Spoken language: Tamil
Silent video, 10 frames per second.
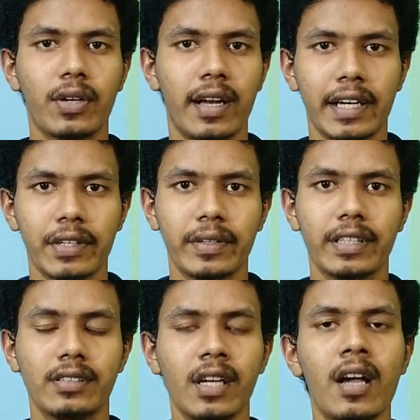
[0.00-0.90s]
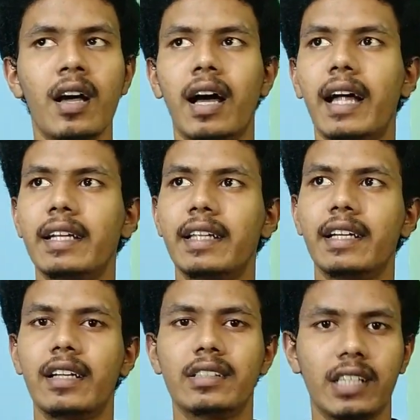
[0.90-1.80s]
கரிக்குலர் ஆக்டிவிட்டீஸ் அண்ட்
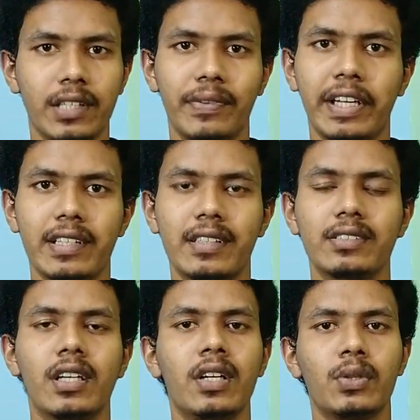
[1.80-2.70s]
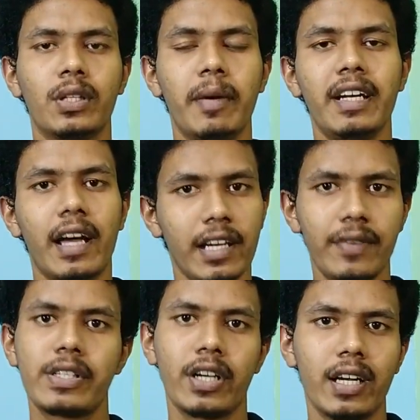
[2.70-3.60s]
தென் சர்டிபிகேஷன்ஸ் ஸோ இந்த மாதிரி நிறைய
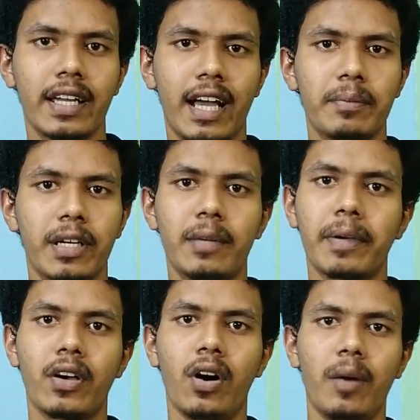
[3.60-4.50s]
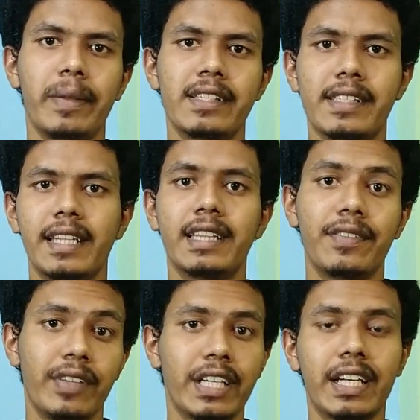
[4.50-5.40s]
விஷயங்கள் நீங்கள் ஆட் பண்ணியிருப்பீங்க ஹாபி ஸ்ட்ரென்த்
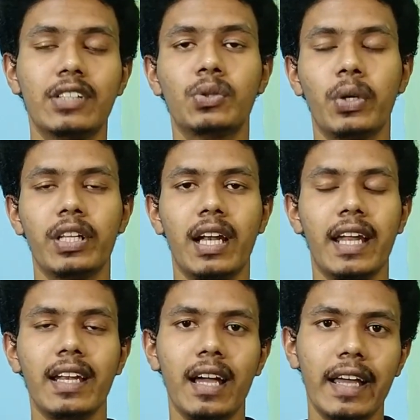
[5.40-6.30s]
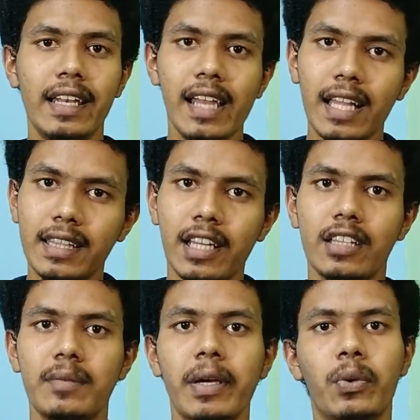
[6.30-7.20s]
வீக்னஸ் ஸோ இதில் எல்லா
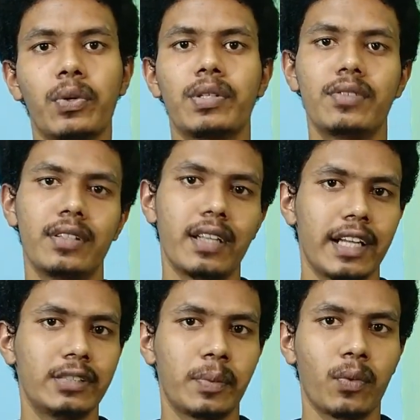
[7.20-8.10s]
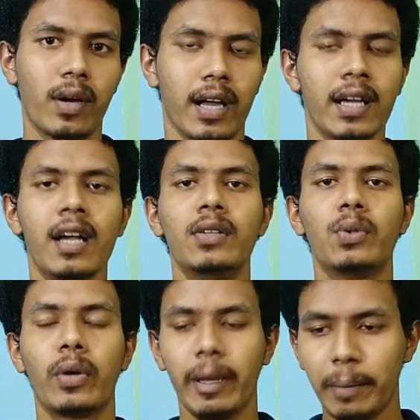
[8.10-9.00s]
எல்லாத்துலேருந்துமே கொஷின்ஸ் வந்து ரைஸ் பண்ணுவாங்க
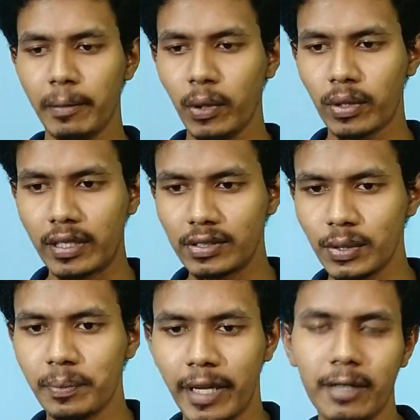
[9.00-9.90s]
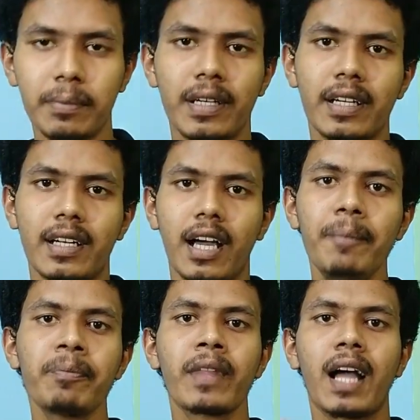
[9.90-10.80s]
ஸோ எப்பயுமே ஒரு ரெசியூம் மேக் பண்றீங்கன்னா
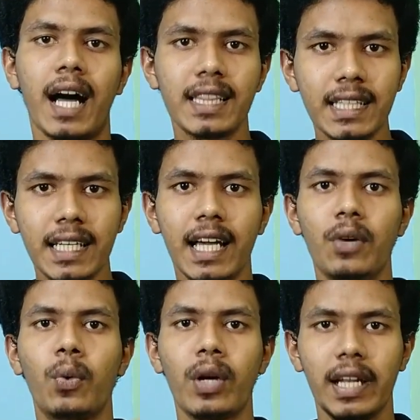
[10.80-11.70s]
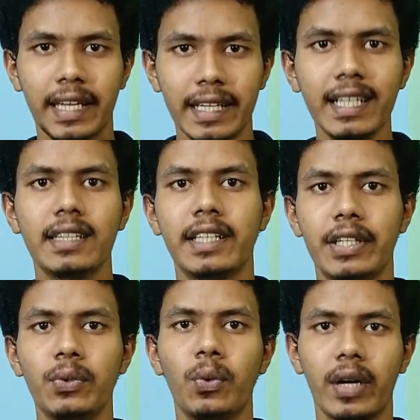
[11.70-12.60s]
அதுல உங்களுக்கு என்ன
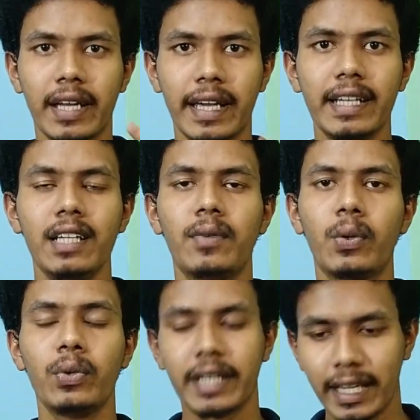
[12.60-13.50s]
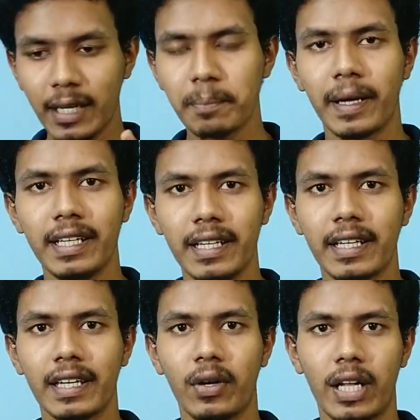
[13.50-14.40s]
தெரியும் உங்களுக்கு என்ன வரும் நீங்க என்ன
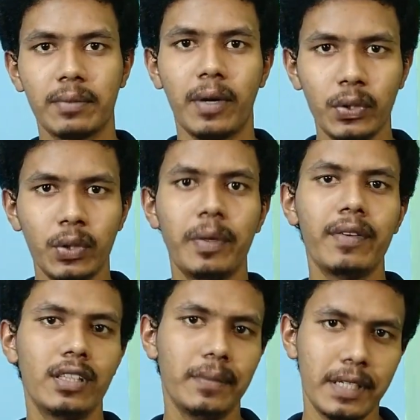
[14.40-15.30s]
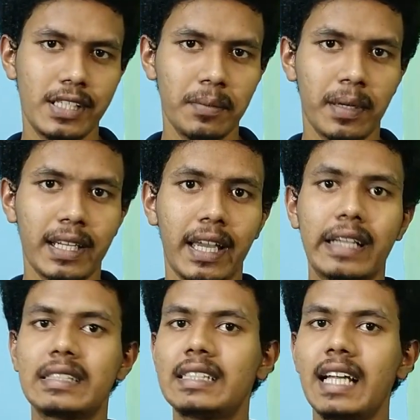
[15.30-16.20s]
பண்ணிருக்கீங்க அது மட்டுமே வந்து மென்ஷன் பண்ணுங்க
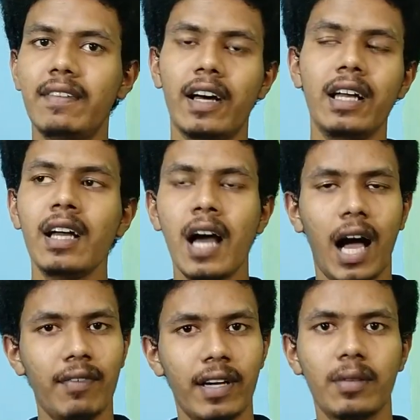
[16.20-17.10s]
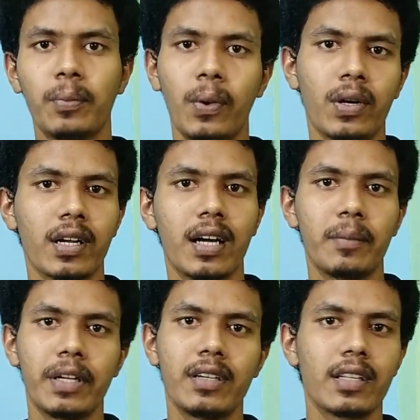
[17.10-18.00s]
எக்ஸ்ட்ராவா அவன் அது போட்டிருக்கான்
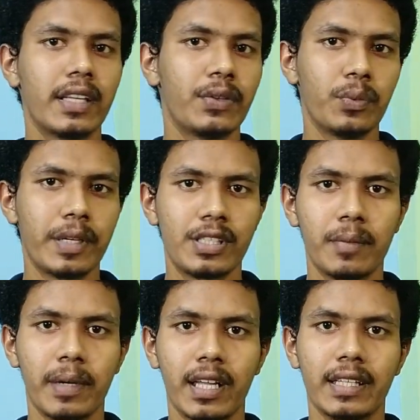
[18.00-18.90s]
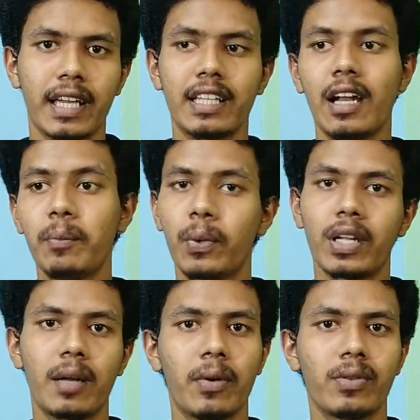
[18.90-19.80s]
அப்படின்றத எதுவும் மென்ஷன் பண்ணாதீங்க இதெல்லாம்
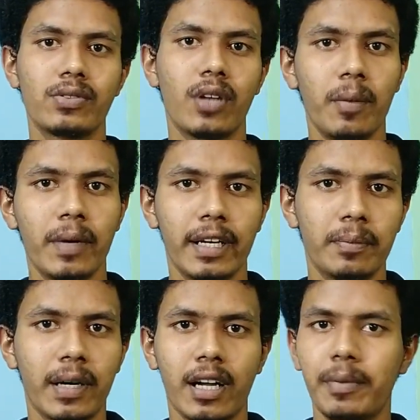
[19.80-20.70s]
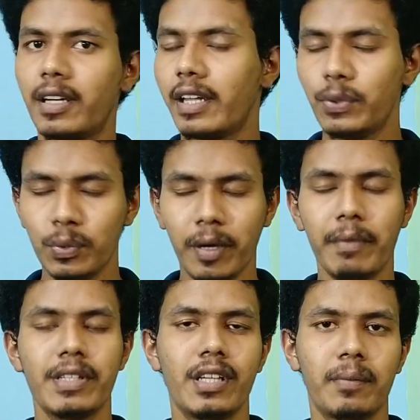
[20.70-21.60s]
போட்டா நம்மளை வந்து ஜாப்ல எடுப்பாங்க அப்படின்லாம் எதுவுமே
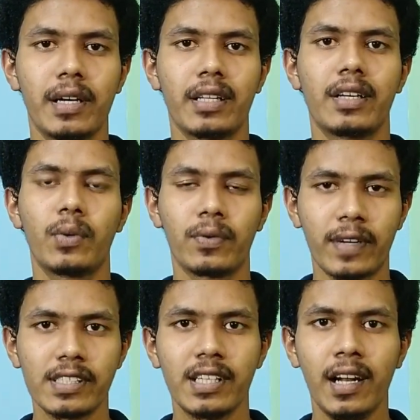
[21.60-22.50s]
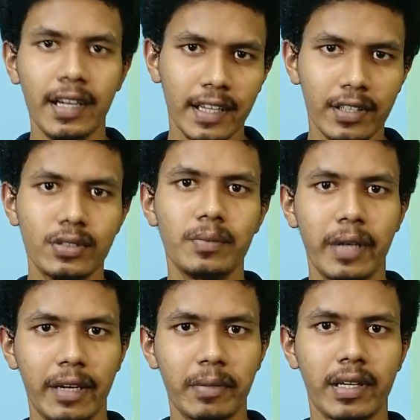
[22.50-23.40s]
மென்ஷன் பண்ணாதீங்க ஒரு ஃப்ரெஷரா நீங்க ரெசியூம்
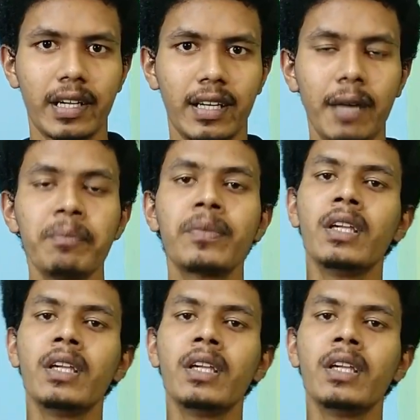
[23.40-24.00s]
மேக் பண்றீங்கன்னா